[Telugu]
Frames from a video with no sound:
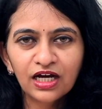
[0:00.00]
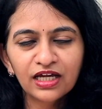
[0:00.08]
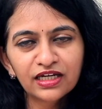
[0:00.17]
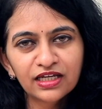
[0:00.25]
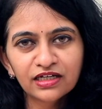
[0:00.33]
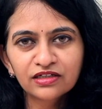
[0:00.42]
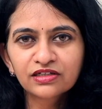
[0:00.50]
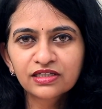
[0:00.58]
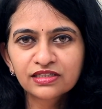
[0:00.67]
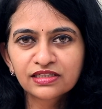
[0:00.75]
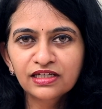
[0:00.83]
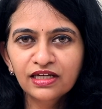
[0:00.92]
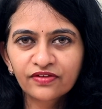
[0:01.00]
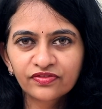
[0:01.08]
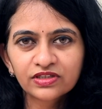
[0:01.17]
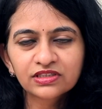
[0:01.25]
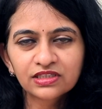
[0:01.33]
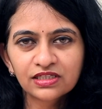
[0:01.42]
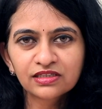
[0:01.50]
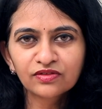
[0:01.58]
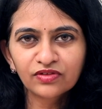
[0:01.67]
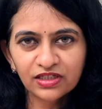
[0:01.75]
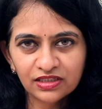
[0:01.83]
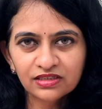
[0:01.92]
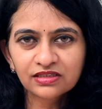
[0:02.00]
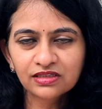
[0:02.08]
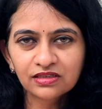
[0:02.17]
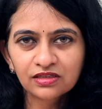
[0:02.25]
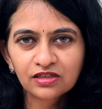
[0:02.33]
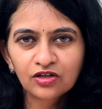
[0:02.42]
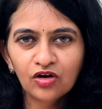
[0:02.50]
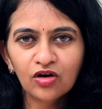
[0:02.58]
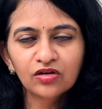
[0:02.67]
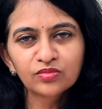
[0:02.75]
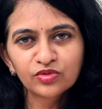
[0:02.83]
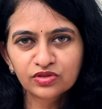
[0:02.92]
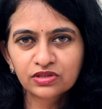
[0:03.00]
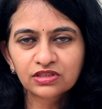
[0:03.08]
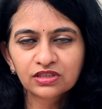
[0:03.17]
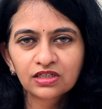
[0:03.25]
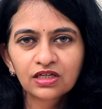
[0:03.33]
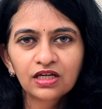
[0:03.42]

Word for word: అన్ని కంట్రీస్ని ఎఫెక్ట్ చేసిన వైరస్లు ఆల్మోస్ట్